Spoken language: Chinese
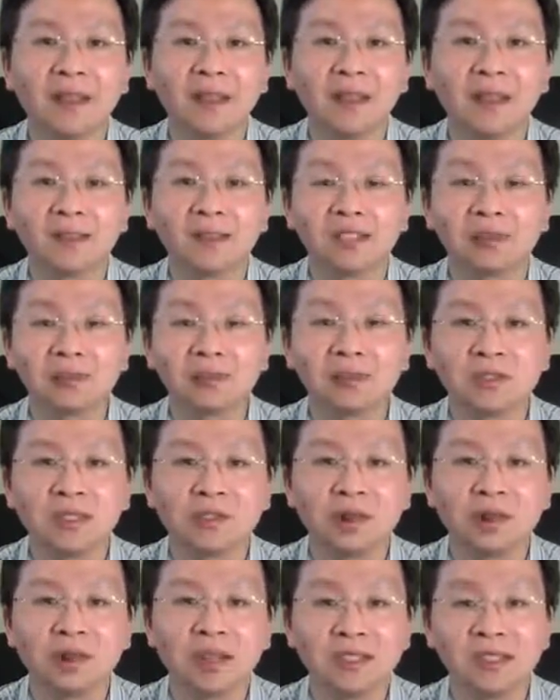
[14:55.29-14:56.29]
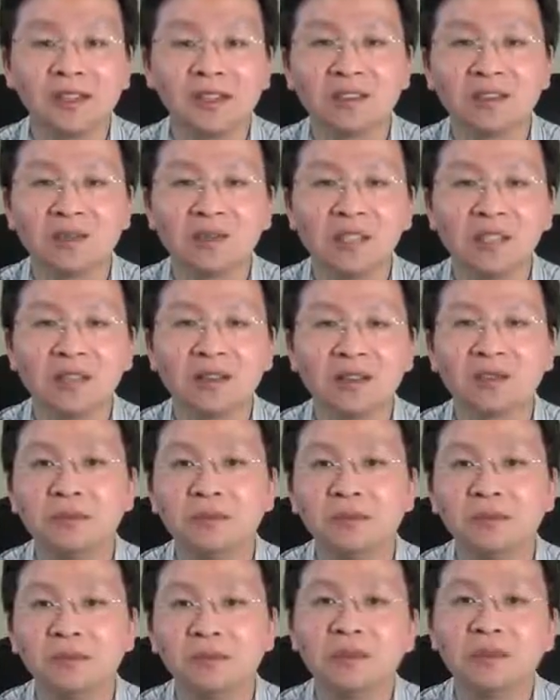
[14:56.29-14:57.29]
这种情况一旦出现，我们
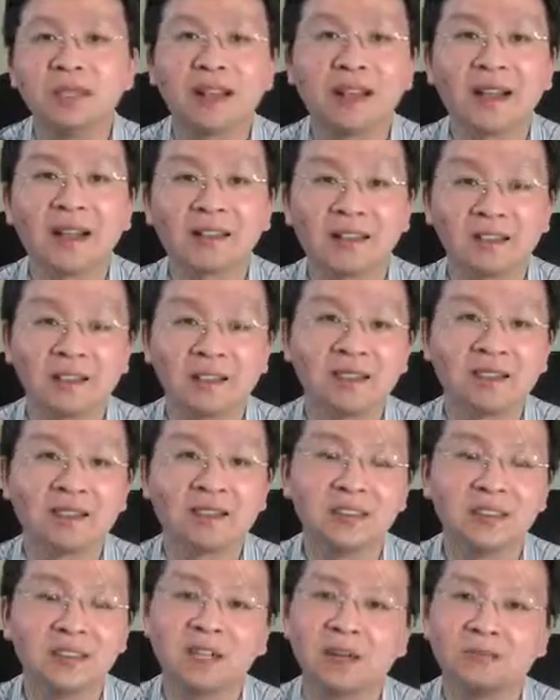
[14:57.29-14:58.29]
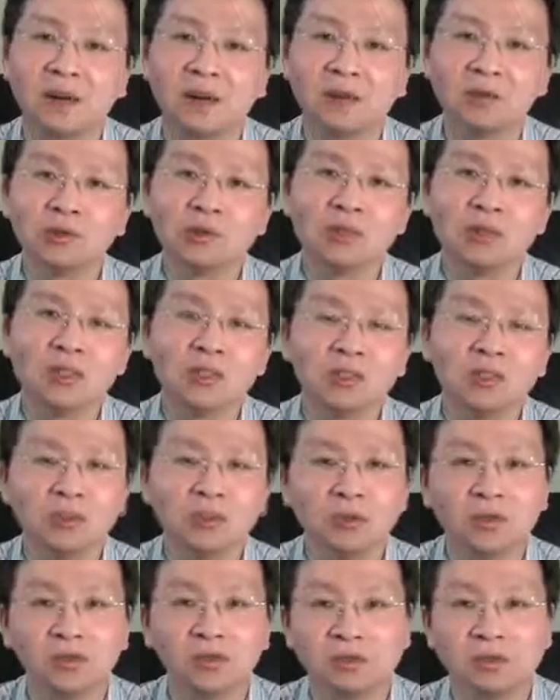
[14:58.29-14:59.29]
就会看到一个非常矛盾又
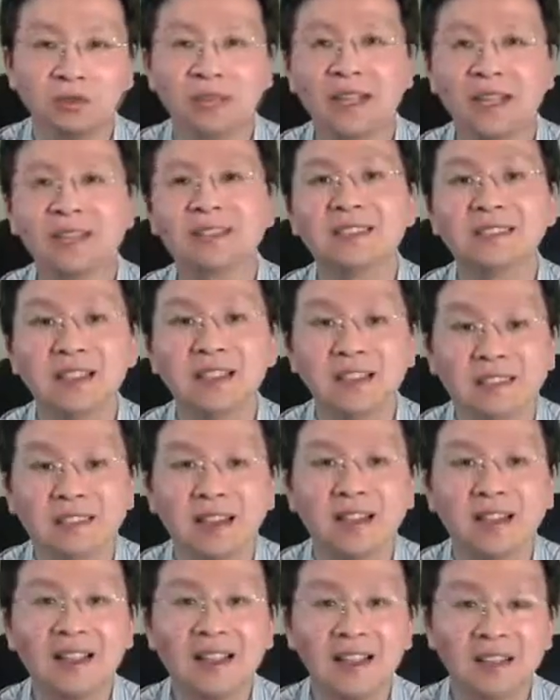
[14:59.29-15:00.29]
很古怪的现象，